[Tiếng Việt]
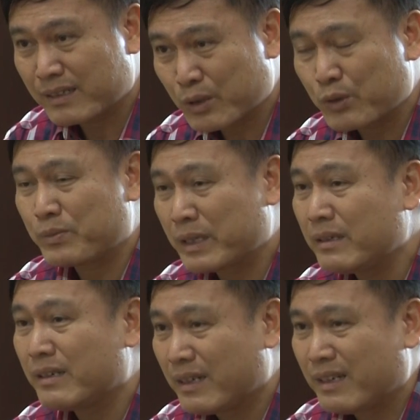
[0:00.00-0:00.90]
nên tôi cũng
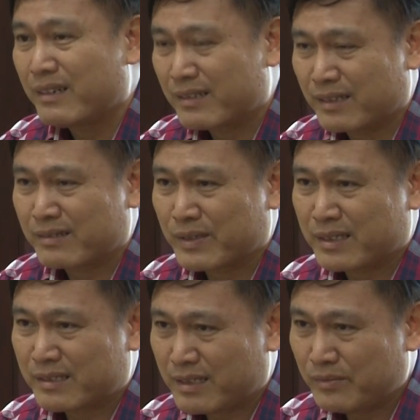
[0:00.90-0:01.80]
đi và
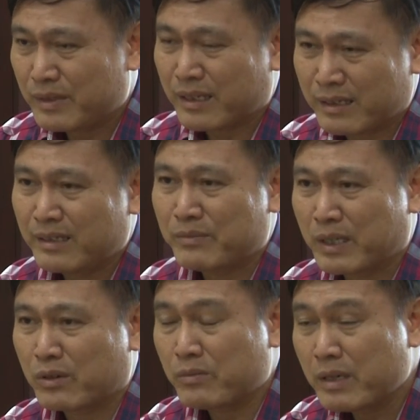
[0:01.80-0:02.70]
chính vì đấy thì
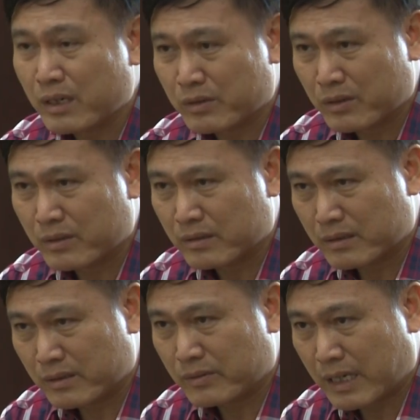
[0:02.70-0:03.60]
mình cũng hiểu được ừ,
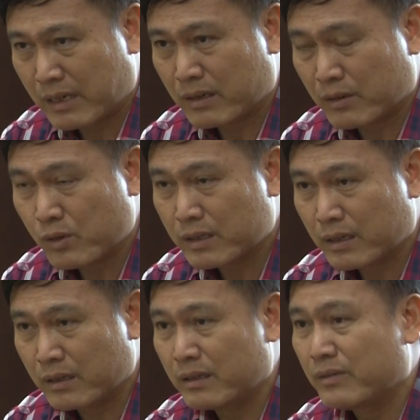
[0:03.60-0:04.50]
được nào là quốc
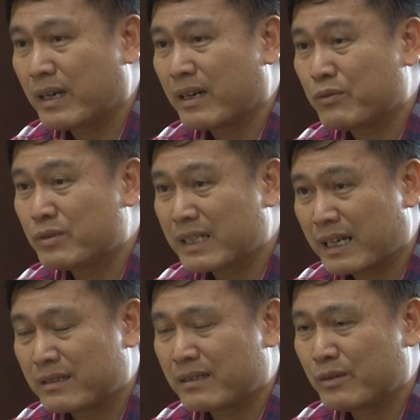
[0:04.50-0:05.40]
tế và Phúc
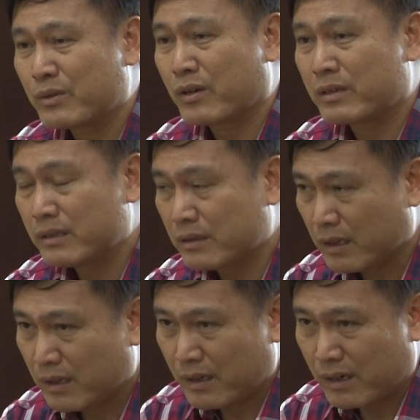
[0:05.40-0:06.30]
San thì lúc đó thì
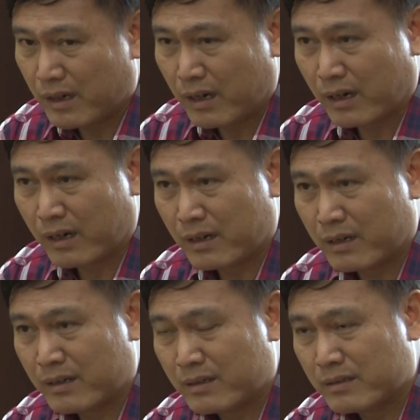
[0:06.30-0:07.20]
uh,
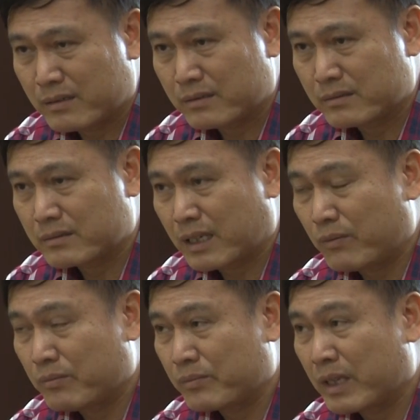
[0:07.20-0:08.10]

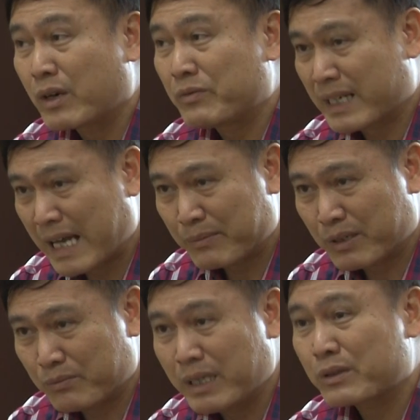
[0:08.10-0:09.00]
thành như là Việt Nam
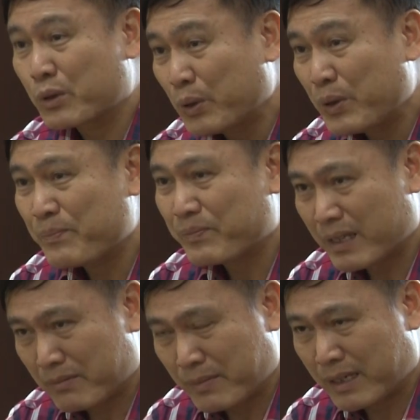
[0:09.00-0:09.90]
thì cũng biết đến tôi
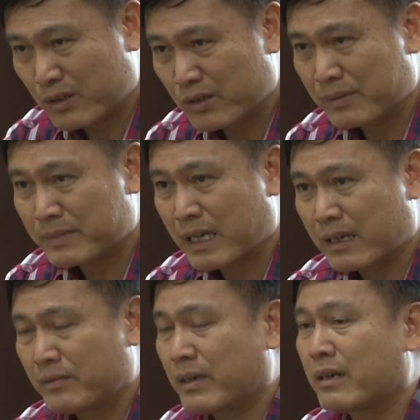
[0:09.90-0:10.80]
thì vâng. mời tôi tham
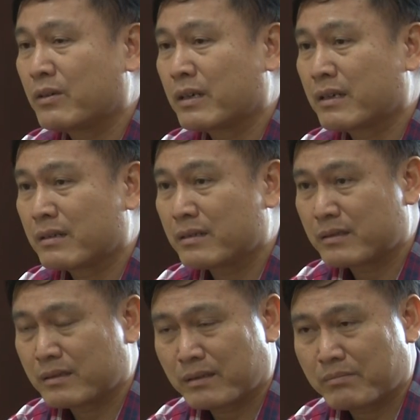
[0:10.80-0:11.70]
gia vào
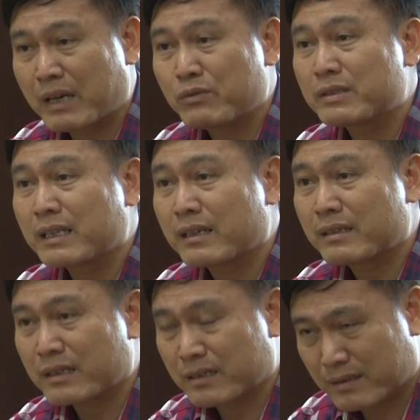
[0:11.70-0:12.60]
uh, ban Phúc San.
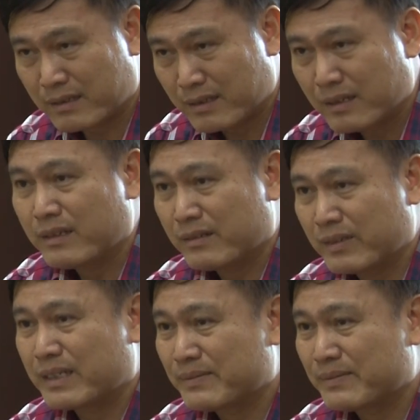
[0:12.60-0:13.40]
Ừ. À, vâng